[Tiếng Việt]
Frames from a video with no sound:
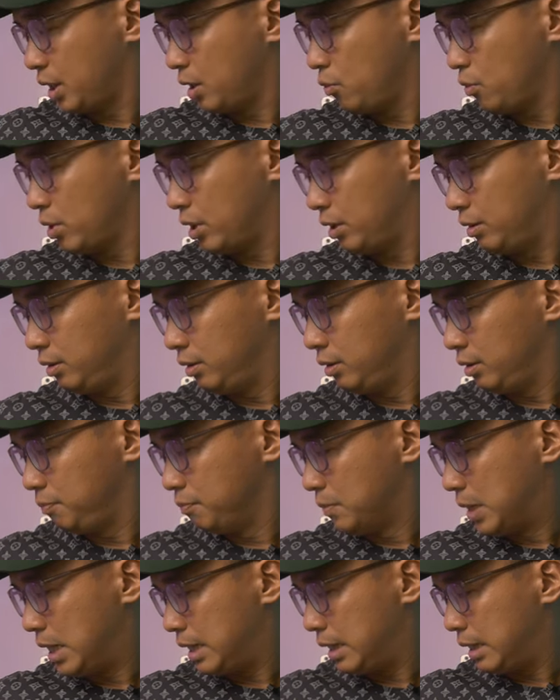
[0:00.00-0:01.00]
chai nước hoa
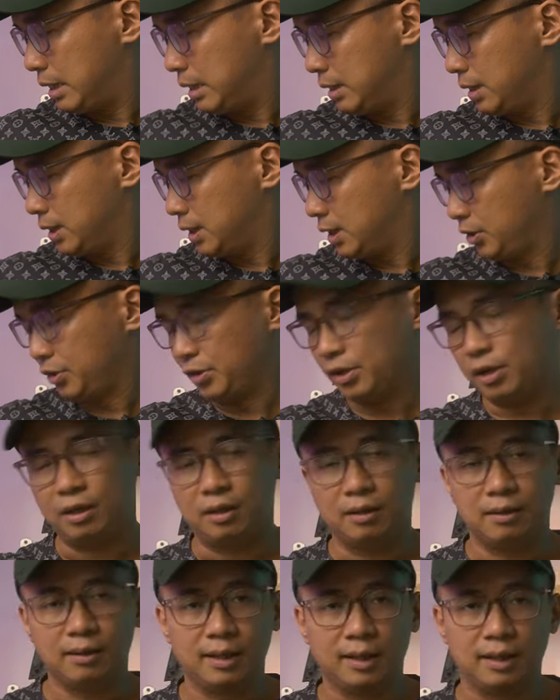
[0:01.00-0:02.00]
thứ ba
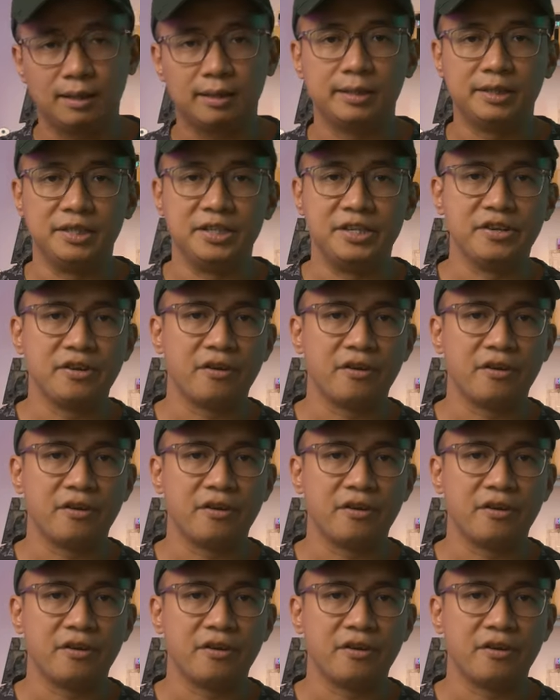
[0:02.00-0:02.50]
đó là